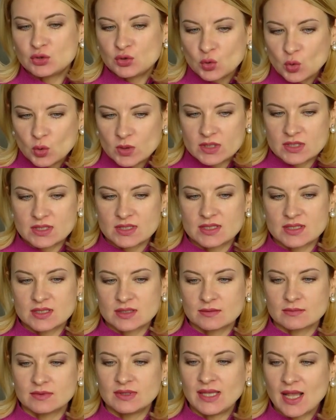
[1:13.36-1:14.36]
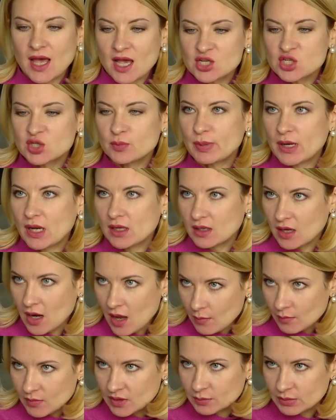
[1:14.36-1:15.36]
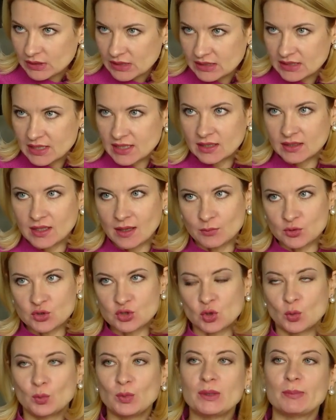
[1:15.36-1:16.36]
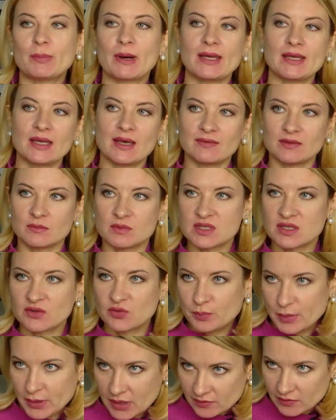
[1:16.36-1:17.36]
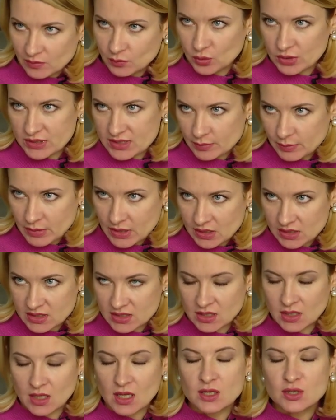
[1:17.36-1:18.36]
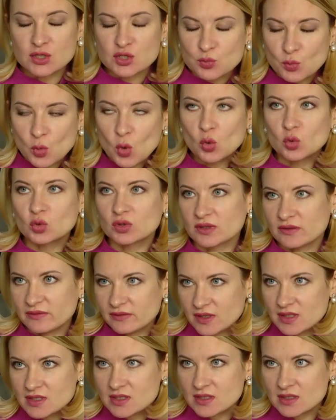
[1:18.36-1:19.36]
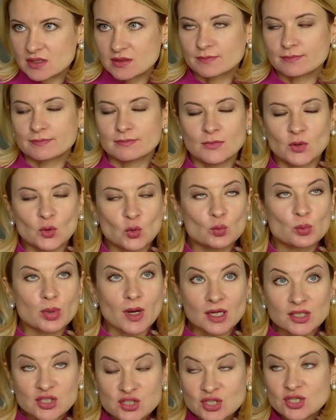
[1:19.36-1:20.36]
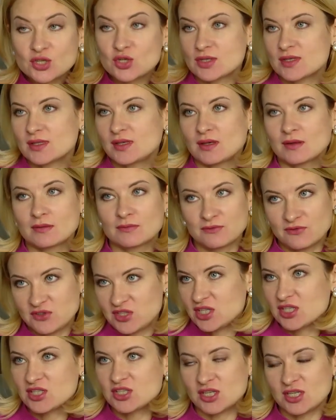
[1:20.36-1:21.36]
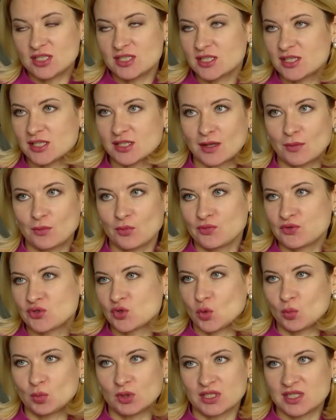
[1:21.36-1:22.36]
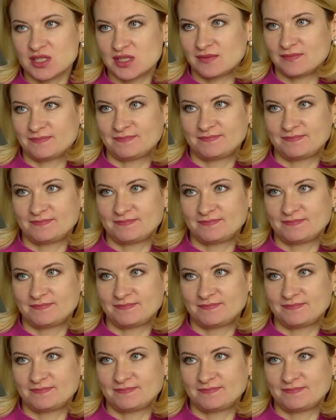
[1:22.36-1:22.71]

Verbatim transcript: То есть наши программы, благодаря тому, что мы появимся в первом мультиплексе, смогут видеть ну, практически все зрители Тамбовской области.